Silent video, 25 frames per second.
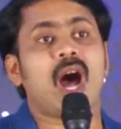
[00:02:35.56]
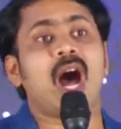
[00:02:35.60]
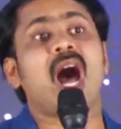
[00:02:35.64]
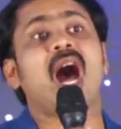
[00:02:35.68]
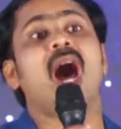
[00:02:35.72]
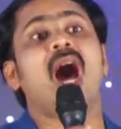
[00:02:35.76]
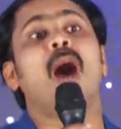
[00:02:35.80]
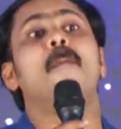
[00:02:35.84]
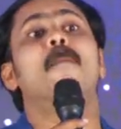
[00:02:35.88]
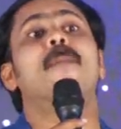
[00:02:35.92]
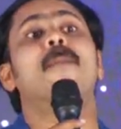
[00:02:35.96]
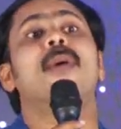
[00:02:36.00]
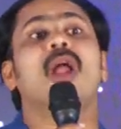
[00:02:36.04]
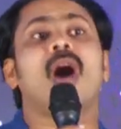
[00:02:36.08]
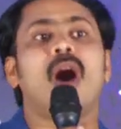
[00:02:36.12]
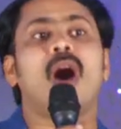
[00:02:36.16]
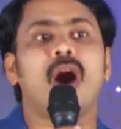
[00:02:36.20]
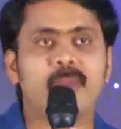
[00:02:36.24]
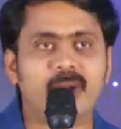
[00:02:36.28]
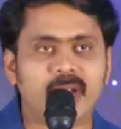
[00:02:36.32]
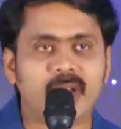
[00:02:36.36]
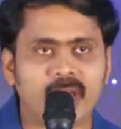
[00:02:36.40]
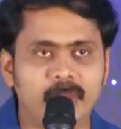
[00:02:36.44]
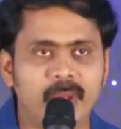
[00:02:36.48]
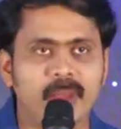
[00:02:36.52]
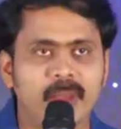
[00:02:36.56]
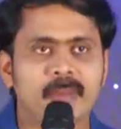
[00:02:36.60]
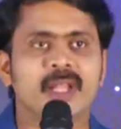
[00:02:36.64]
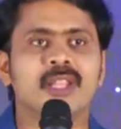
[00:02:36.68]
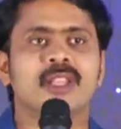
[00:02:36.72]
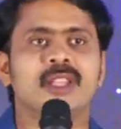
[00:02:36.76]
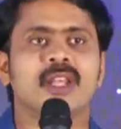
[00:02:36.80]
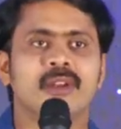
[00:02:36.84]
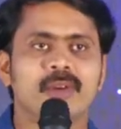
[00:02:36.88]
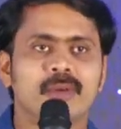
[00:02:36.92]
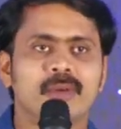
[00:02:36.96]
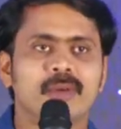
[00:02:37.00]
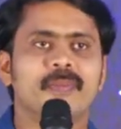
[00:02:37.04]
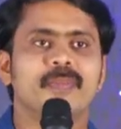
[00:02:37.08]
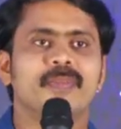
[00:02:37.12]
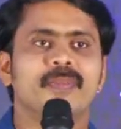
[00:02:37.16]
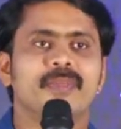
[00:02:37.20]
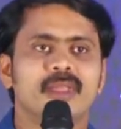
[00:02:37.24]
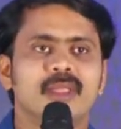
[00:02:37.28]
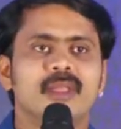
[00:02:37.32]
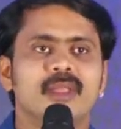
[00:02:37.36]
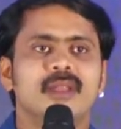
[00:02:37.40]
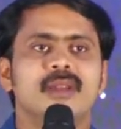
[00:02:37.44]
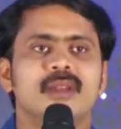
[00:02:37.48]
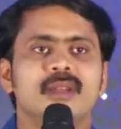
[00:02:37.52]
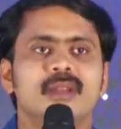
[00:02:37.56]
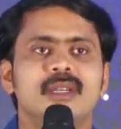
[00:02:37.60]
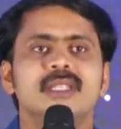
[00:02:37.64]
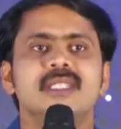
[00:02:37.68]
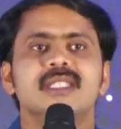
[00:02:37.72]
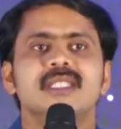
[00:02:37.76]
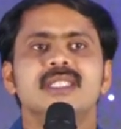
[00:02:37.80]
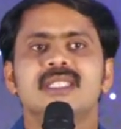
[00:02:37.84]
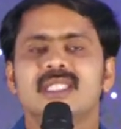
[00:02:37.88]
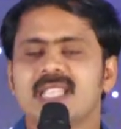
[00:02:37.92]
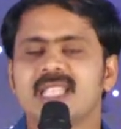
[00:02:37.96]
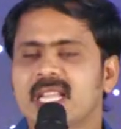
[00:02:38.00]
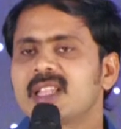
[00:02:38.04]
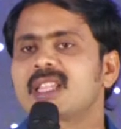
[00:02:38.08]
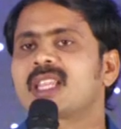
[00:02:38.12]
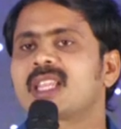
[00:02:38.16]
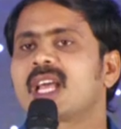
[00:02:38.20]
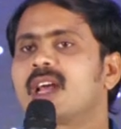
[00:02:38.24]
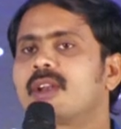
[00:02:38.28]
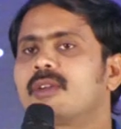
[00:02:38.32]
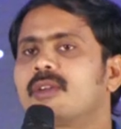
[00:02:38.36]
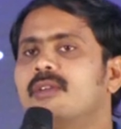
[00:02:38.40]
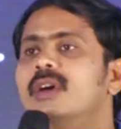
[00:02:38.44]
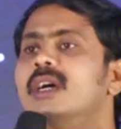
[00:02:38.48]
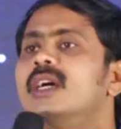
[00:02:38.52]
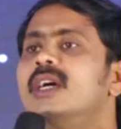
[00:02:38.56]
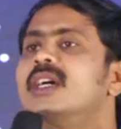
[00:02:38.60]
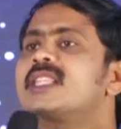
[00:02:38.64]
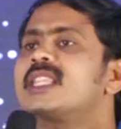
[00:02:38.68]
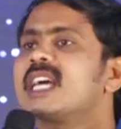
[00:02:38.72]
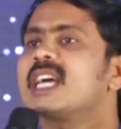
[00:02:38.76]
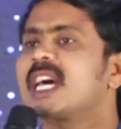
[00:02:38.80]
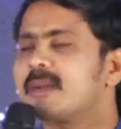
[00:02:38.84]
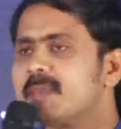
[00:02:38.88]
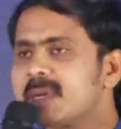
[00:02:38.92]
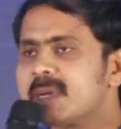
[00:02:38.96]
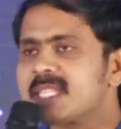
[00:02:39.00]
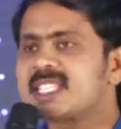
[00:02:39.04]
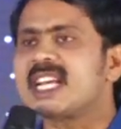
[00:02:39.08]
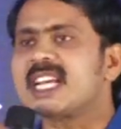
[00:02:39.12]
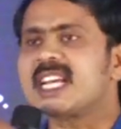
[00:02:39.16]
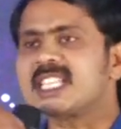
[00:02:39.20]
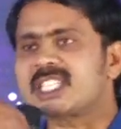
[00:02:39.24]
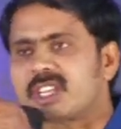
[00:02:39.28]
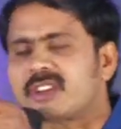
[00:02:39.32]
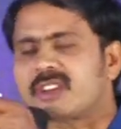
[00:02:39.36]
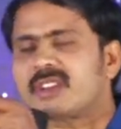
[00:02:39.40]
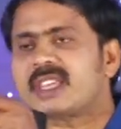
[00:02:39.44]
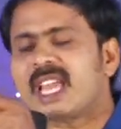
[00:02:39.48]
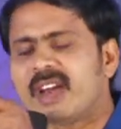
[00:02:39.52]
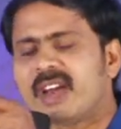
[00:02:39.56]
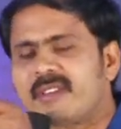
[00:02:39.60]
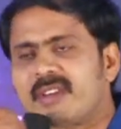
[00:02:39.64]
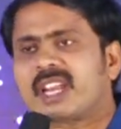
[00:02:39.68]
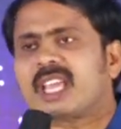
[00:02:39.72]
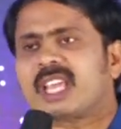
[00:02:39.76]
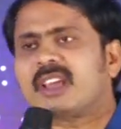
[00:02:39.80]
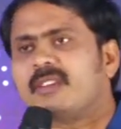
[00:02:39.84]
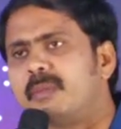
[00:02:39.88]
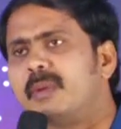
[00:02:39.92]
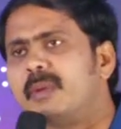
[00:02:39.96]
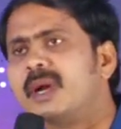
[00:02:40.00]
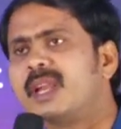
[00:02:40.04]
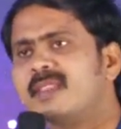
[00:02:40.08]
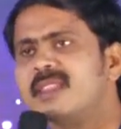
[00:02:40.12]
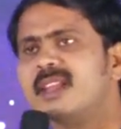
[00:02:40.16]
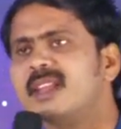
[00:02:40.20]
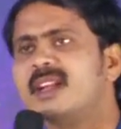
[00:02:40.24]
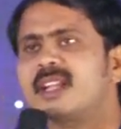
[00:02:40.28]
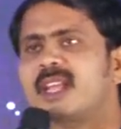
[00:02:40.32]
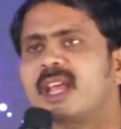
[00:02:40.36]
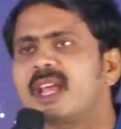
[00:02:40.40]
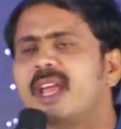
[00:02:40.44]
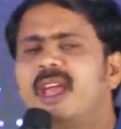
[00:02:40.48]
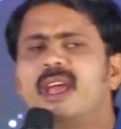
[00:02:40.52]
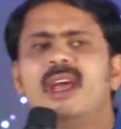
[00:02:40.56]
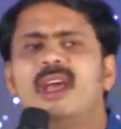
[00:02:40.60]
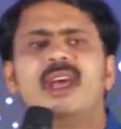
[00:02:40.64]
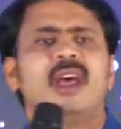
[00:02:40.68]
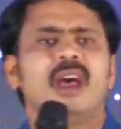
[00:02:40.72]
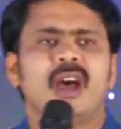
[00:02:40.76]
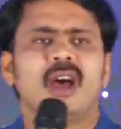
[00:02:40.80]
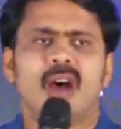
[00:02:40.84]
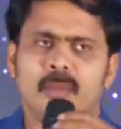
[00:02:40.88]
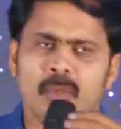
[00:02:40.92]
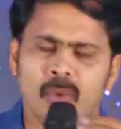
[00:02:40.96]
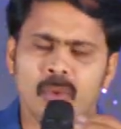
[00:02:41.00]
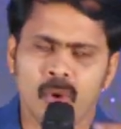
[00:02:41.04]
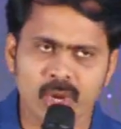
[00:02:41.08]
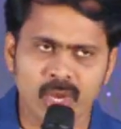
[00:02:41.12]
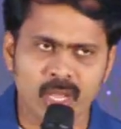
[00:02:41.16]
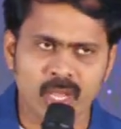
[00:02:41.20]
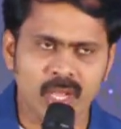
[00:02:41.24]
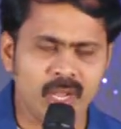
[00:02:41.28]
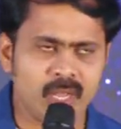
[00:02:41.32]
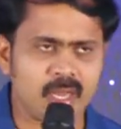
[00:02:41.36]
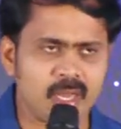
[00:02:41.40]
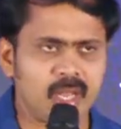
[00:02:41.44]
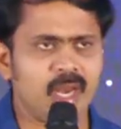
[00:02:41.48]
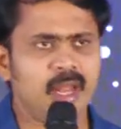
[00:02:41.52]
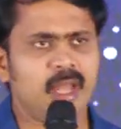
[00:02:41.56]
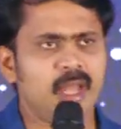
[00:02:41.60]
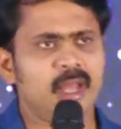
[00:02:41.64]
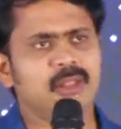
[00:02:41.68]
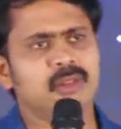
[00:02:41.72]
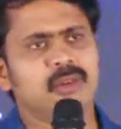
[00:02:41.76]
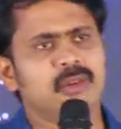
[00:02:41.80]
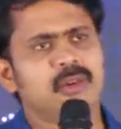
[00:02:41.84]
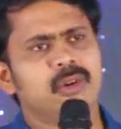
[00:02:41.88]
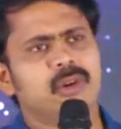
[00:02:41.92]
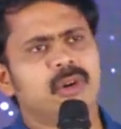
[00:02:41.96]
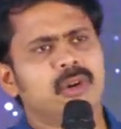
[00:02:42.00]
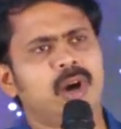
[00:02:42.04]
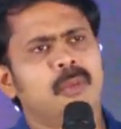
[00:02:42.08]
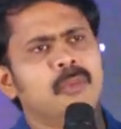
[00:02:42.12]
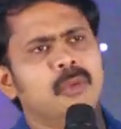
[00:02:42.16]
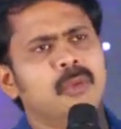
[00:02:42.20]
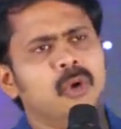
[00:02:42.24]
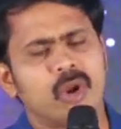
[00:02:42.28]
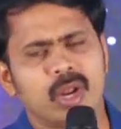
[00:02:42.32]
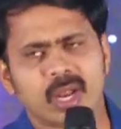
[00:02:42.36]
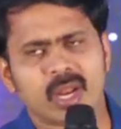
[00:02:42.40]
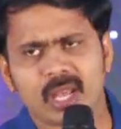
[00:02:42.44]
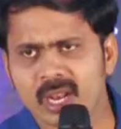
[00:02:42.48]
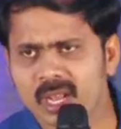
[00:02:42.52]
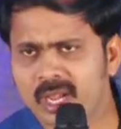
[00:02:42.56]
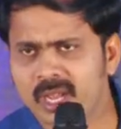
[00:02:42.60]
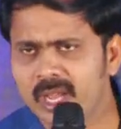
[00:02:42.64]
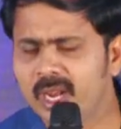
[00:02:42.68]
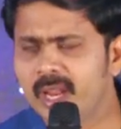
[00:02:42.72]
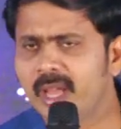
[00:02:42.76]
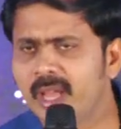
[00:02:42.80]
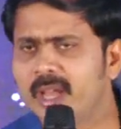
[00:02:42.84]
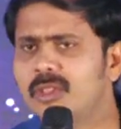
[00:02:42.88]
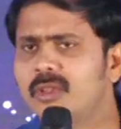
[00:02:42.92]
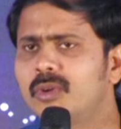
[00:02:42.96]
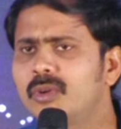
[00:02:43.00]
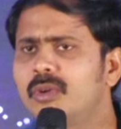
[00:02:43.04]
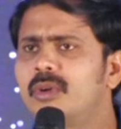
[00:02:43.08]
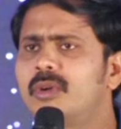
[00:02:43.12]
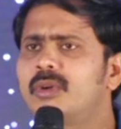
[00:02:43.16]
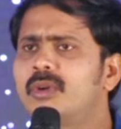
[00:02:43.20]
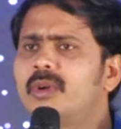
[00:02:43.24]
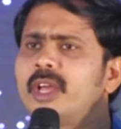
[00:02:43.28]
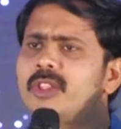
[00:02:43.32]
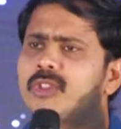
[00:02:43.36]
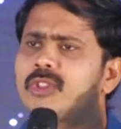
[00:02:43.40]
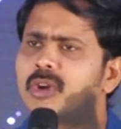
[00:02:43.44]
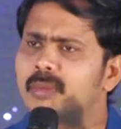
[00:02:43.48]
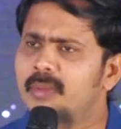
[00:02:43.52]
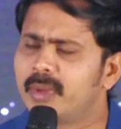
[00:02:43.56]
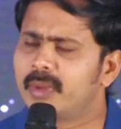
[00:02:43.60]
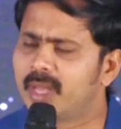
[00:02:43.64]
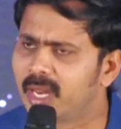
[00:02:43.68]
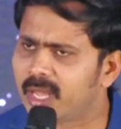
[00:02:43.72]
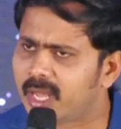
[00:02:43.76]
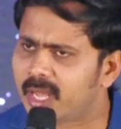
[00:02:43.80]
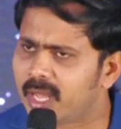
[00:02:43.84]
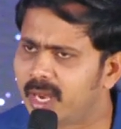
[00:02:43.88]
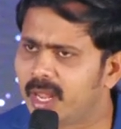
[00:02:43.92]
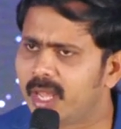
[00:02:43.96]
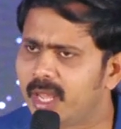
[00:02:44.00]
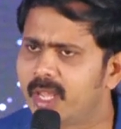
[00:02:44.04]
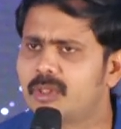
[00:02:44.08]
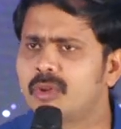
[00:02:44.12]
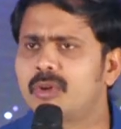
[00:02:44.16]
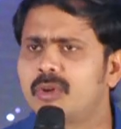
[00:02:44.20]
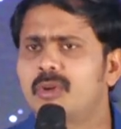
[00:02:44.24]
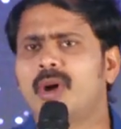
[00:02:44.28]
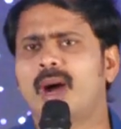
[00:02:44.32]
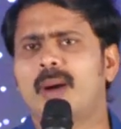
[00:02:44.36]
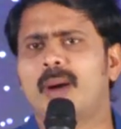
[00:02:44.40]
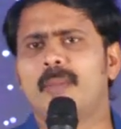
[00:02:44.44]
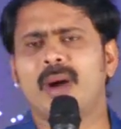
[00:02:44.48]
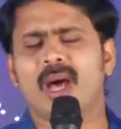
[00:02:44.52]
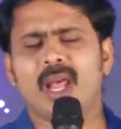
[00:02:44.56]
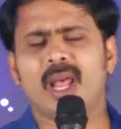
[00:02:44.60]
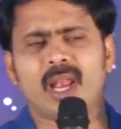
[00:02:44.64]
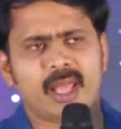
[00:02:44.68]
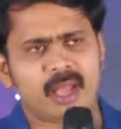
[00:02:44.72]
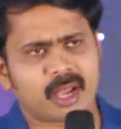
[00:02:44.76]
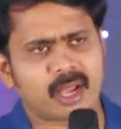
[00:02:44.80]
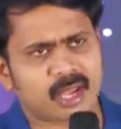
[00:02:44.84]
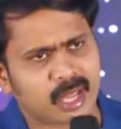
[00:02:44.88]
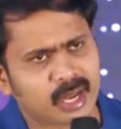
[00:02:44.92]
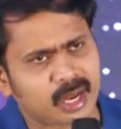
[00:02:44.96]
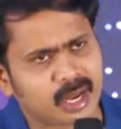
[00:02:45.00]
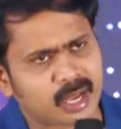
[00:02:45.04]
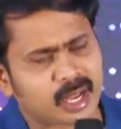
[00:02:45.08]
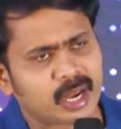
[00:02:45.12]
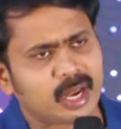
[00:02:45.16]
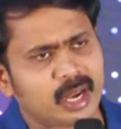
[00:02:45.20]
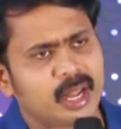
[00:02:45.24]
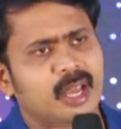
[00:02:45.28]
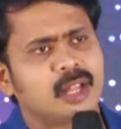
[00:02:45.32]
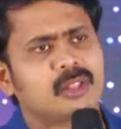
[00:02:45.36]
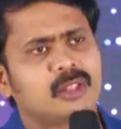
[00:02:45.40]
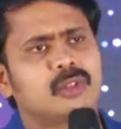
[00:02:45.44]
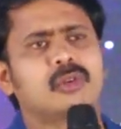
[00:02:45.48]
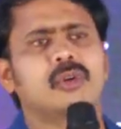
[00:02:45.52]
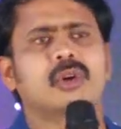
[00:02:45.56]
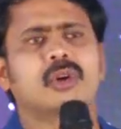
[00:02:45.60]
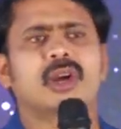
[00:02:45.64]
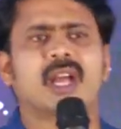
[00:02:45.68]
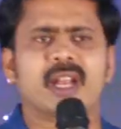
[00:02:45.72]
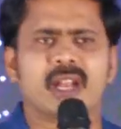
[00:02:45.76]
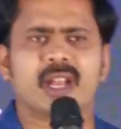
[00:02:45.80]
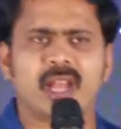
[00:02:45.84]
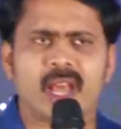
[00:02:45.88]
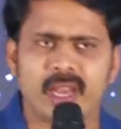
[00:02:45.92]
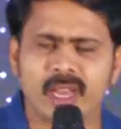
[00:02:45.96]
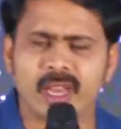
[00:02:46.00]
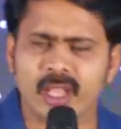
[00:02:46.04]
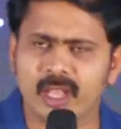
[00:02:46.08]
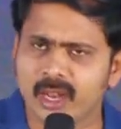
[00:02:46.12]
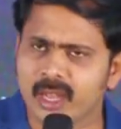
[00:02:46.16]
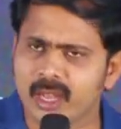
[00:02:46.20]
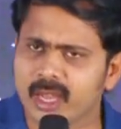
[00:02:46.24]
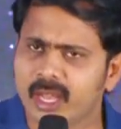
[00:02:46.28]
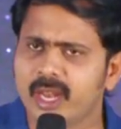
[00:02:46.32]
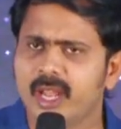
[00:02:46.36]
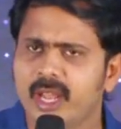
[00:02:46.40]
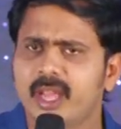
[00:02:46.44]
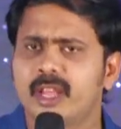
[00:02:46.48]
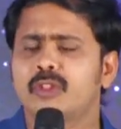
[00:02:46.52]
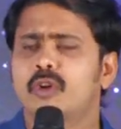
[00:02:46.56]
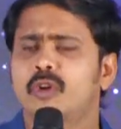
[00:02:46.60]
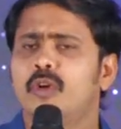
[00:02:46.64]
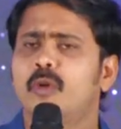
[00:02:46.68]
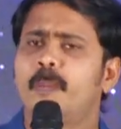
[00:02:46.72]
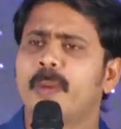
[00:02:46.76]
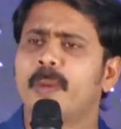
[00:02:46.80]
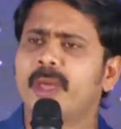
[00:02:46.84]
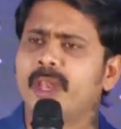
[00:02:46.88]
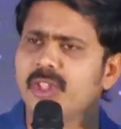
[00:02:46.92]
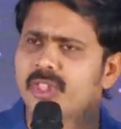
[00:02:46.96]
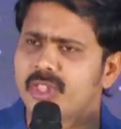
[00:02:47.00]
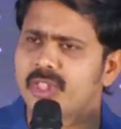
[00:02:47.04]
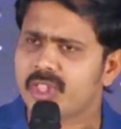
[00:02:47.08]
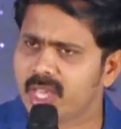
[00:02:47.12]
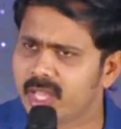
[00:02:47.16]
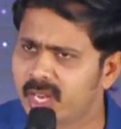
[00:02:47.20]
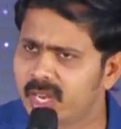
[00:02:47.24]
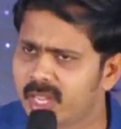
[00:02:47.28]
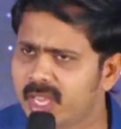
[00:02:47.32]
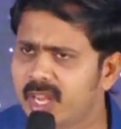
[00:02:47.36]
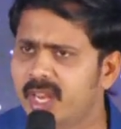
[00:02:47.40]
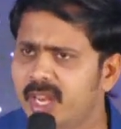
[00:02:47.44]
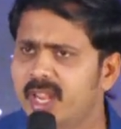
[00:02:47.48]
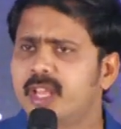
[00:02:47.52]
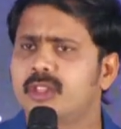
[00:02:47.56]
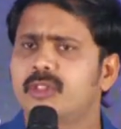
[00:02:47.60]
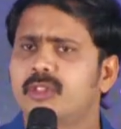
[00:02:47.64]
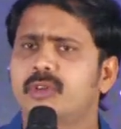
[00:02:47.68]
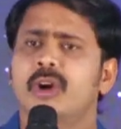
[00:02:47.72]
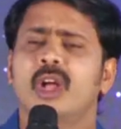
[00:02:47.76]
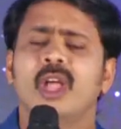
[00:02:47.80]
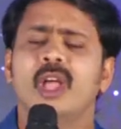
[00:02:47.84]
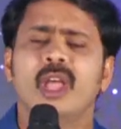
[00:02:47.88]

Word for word: ఆ అబ్రహాముకి మేమందరం సంతానం ధర్మశాస్త్రం ఎవరికి ఇవ్వబడిందంటే అమ్మోనీలకు లేదు అమ్మోరీలకు లేదు ఎదోమీలకు లేదు అమాలేకీలకు లేదు కనానీలకు లేదు పెరిజ్జీలకు లేదు